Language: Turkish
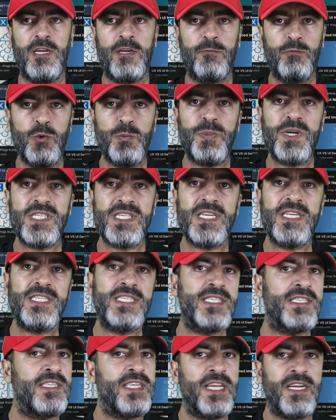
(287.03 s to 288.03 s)
Bu pazara
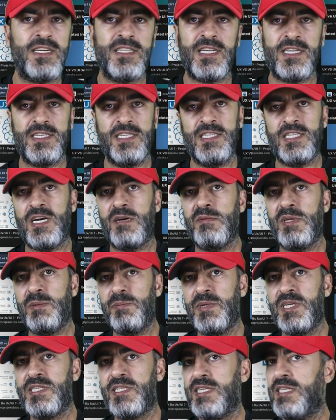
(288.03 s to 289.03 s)
sizin ne kadar hitap
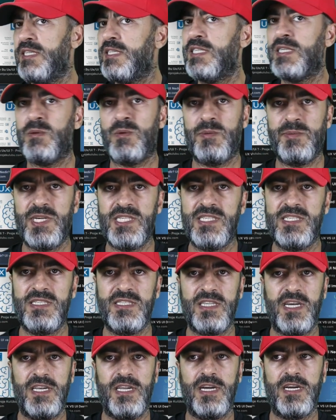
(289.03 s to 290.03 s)
etmek istediğiniz tamamen
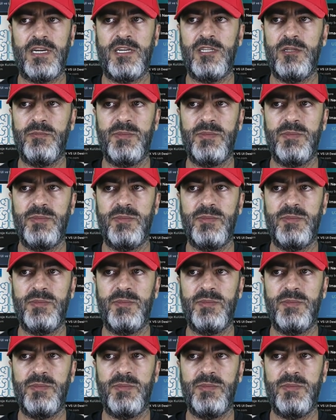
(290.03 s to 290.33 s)
sizinle alakalı.